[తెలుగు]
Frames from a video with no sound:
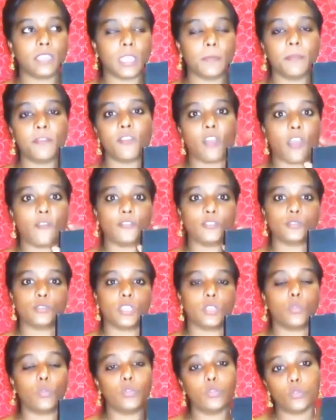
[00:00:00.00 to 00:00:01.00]
టైప్ ఆఫ్ ఆఫర్స్
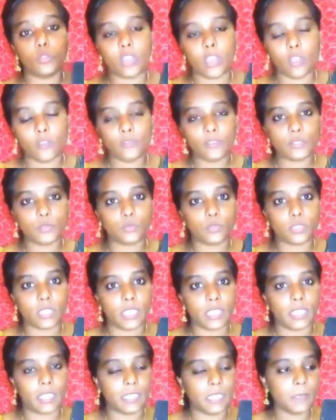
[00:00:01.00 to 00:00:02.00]
ఉంటాయి కొన్ని కొన్ని ఆఫర్స్
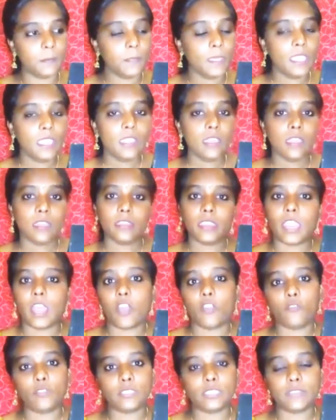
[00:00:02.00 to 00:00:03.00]
ఉంటాయండి
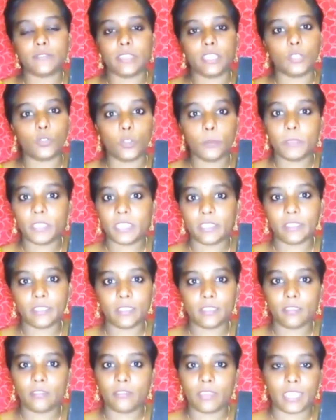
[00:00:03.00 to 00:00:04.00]
నేను ఆఫర్స్ ఇవన్నీ కూడా మీకు
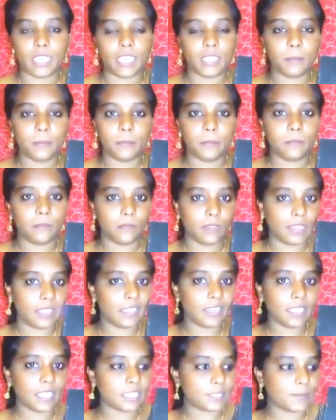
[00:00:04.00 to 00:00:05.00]
వేరేగా
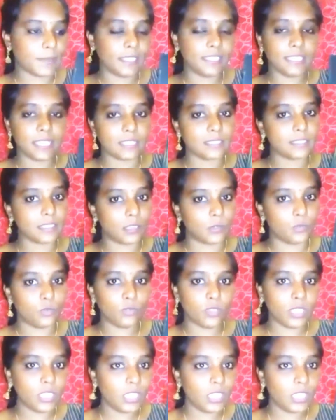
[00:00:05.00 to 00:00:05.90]
క్లియర్గా ఎక్స్ప్లెయిన్ చేస్తాను